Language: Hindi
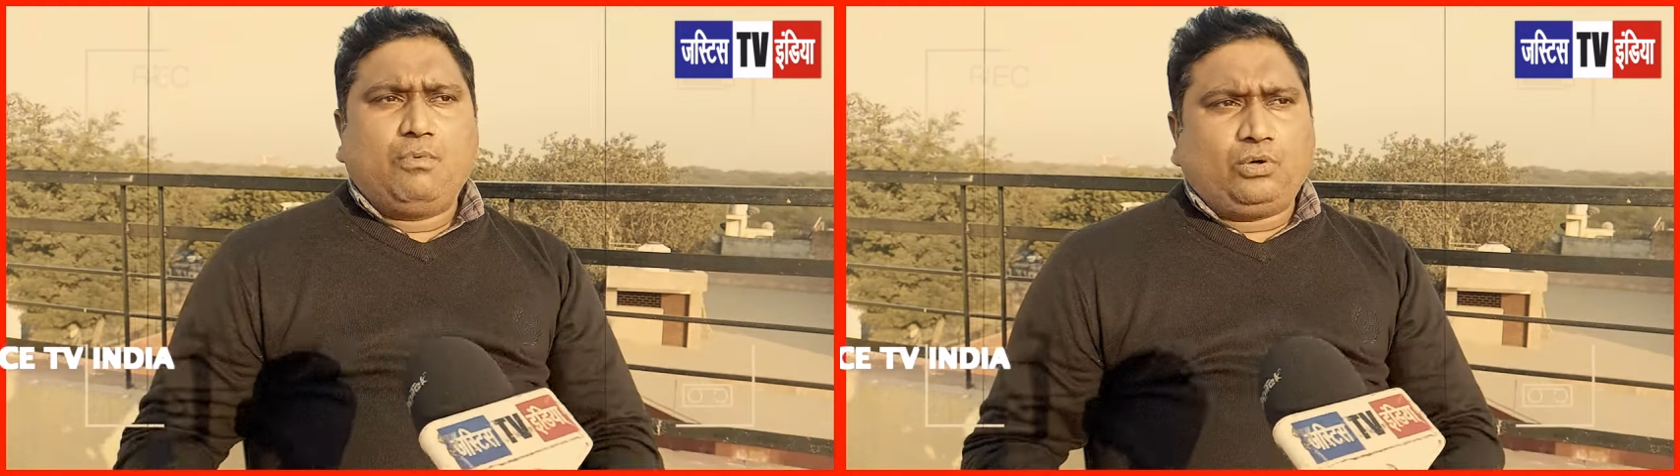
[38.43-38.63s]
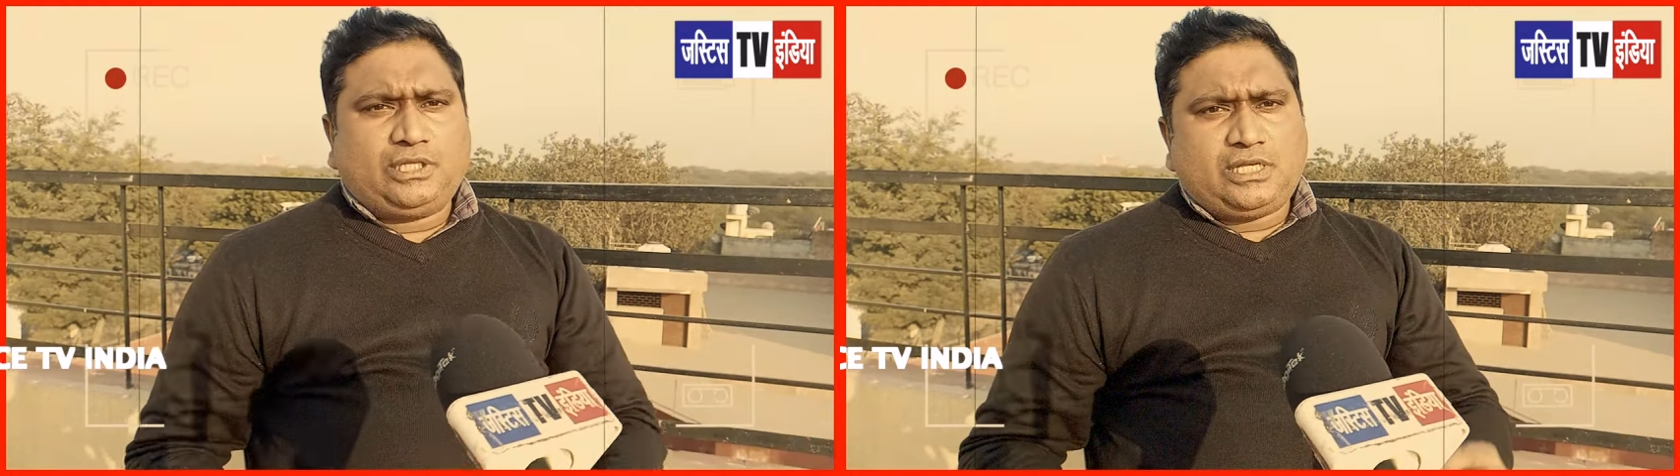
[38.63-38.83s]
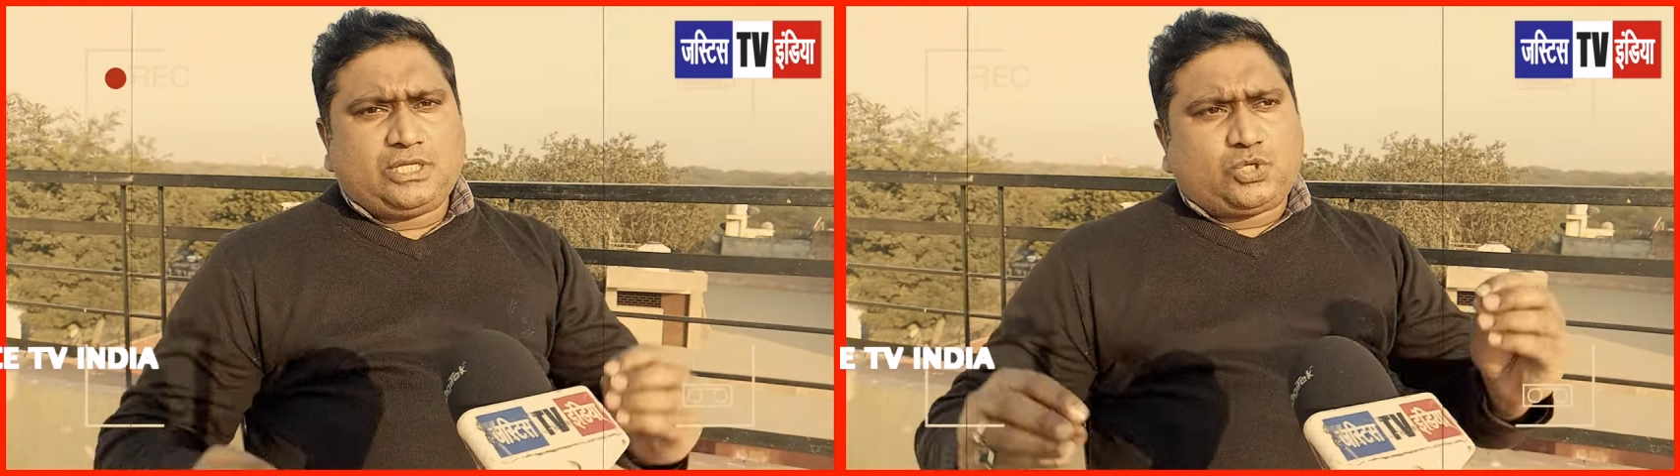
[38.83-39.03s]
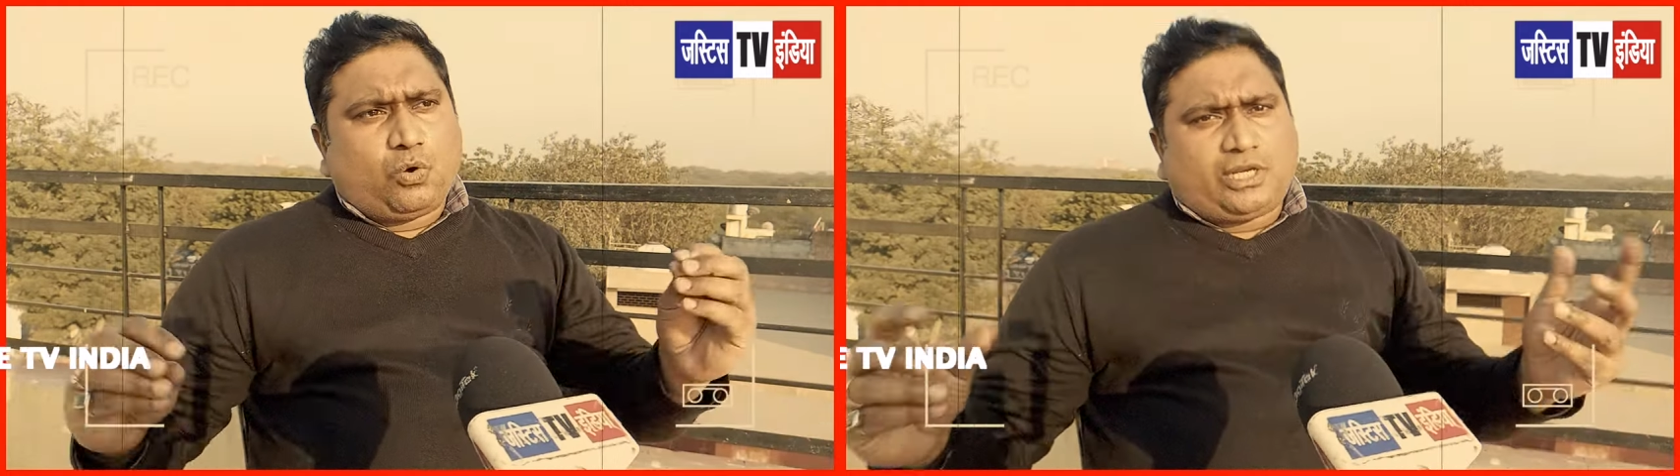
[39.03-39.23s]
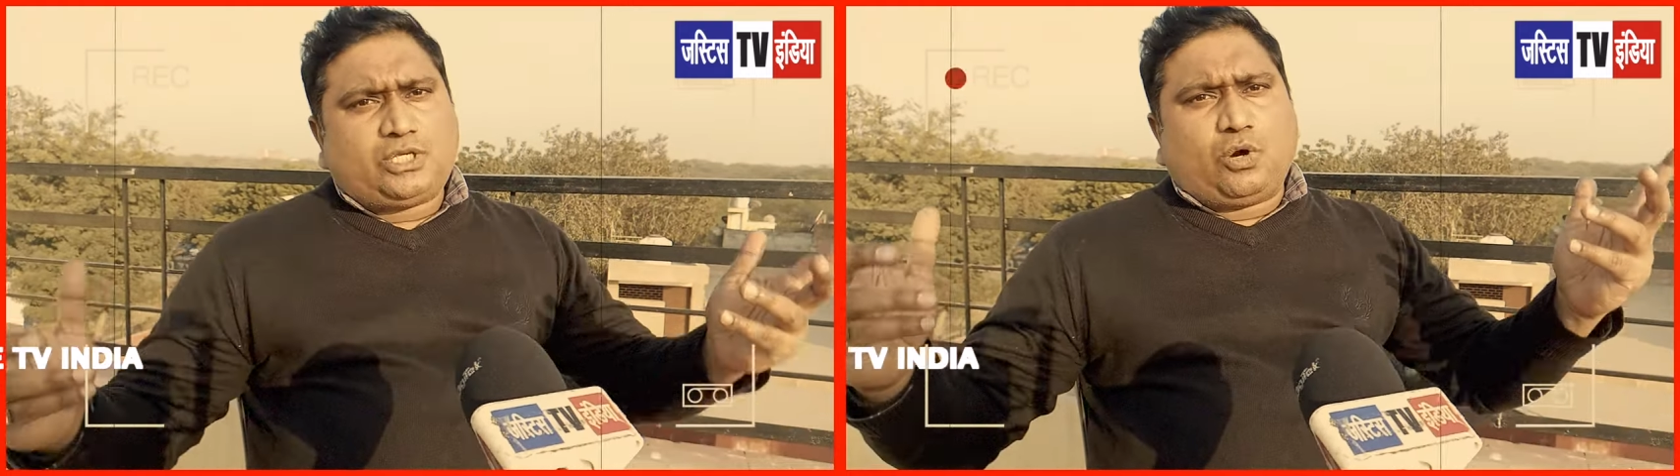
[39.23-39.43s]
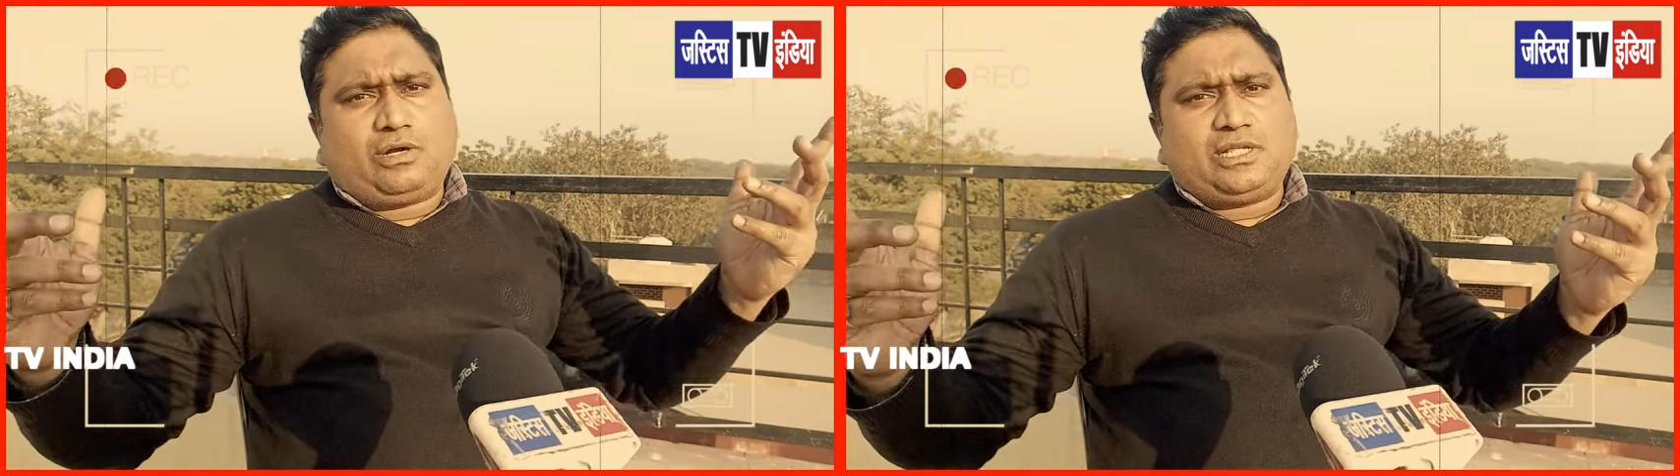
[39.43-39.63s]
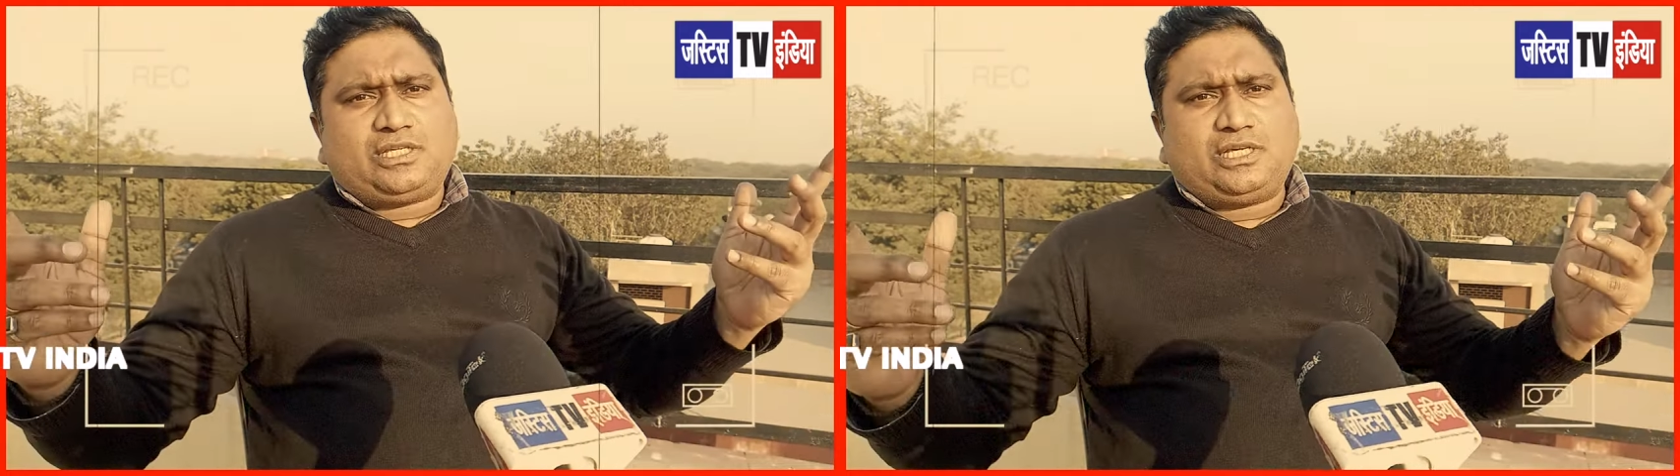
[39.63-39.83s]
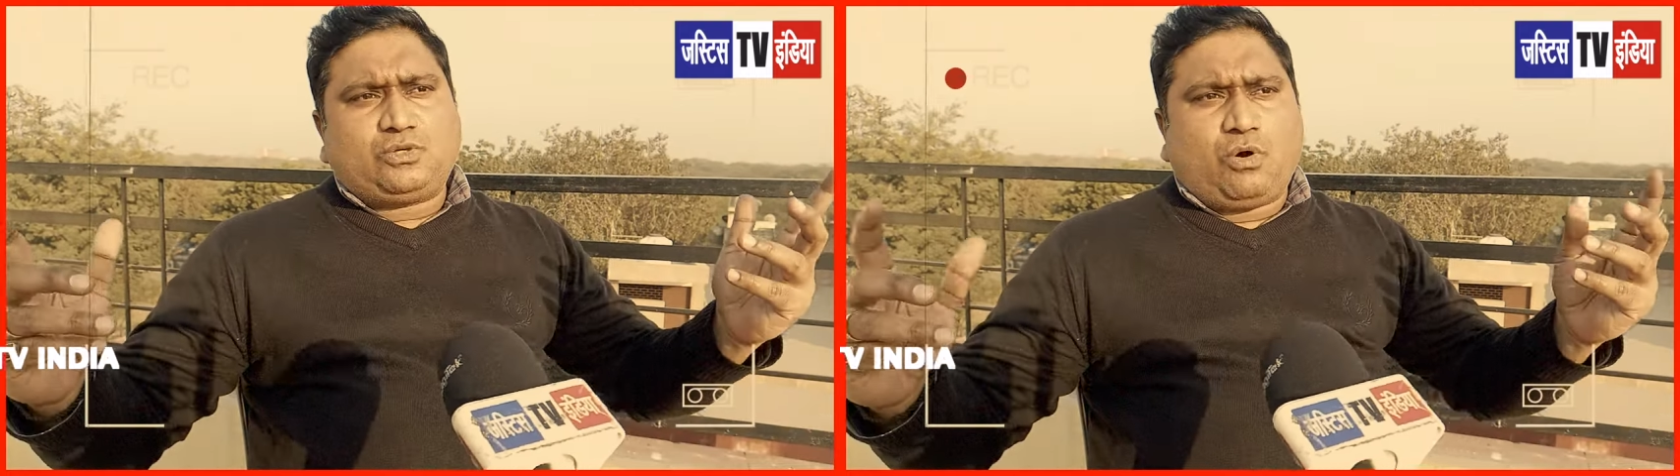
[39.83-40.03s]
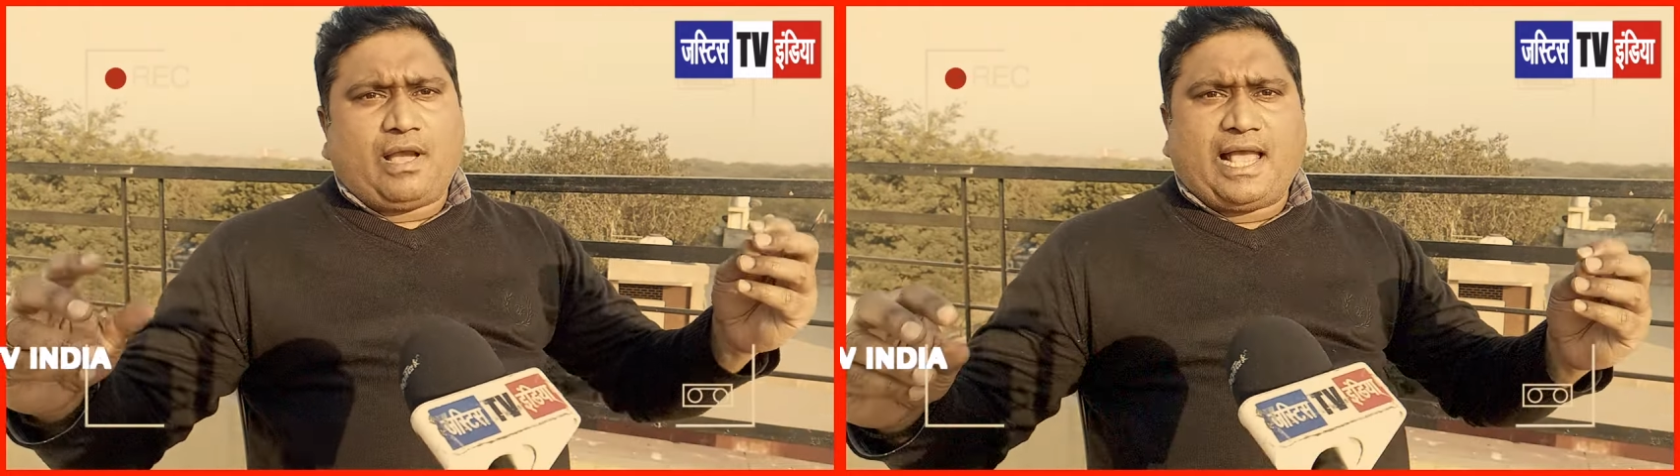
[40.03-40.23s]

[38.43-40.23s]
मोदी जी छोटी छोटी चीज को